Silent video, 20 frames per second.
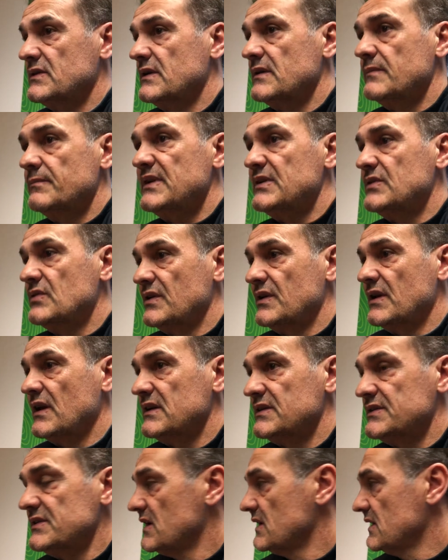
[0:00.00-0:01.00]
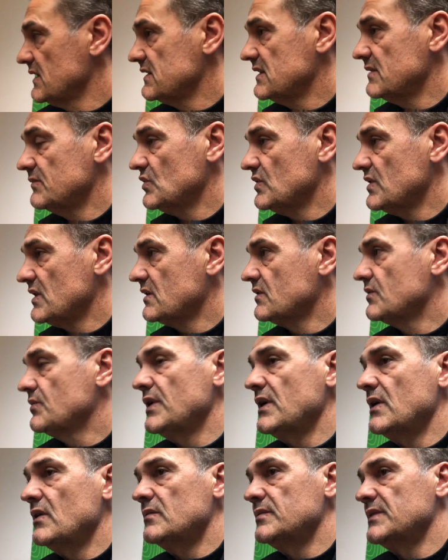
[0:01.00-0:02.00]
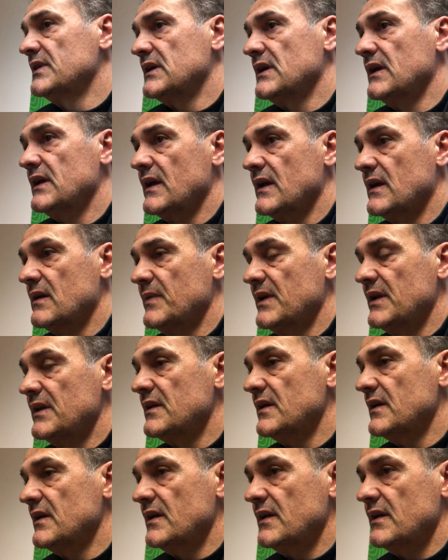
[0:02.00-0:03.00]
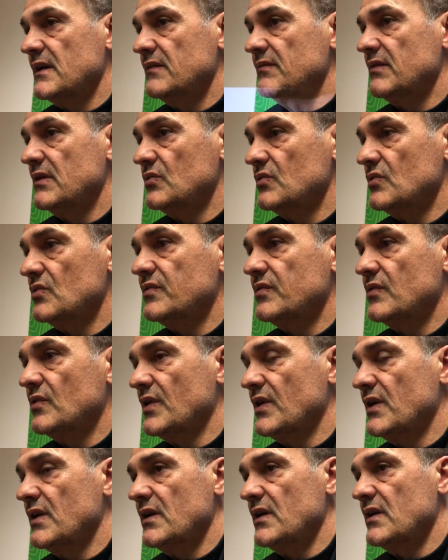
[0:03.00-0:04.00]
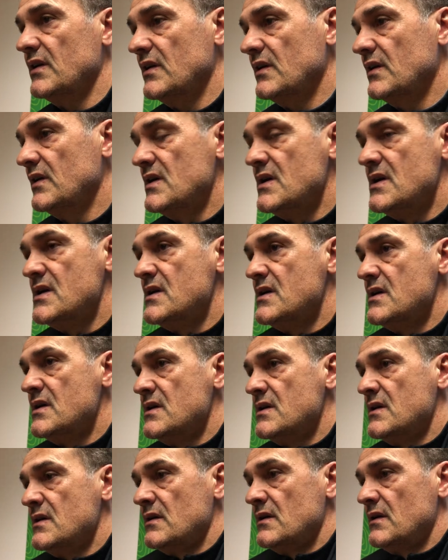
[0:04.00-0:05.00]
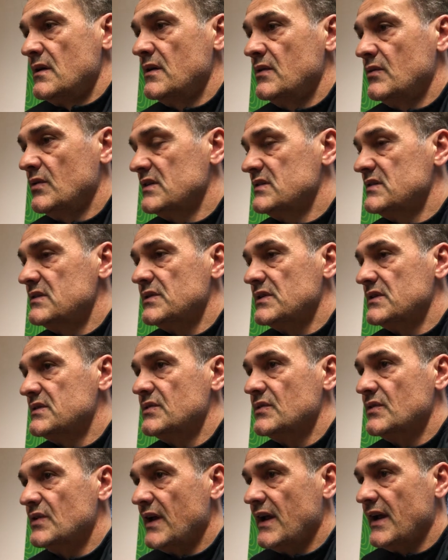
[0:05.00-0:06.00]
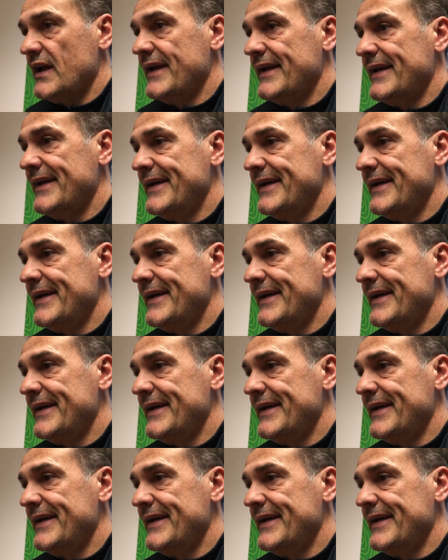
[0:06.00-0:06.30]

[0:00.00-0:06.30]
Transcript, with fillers: che bisogna lasciare un attimo tranquillo perché chiaramente è venuto fuori una situazione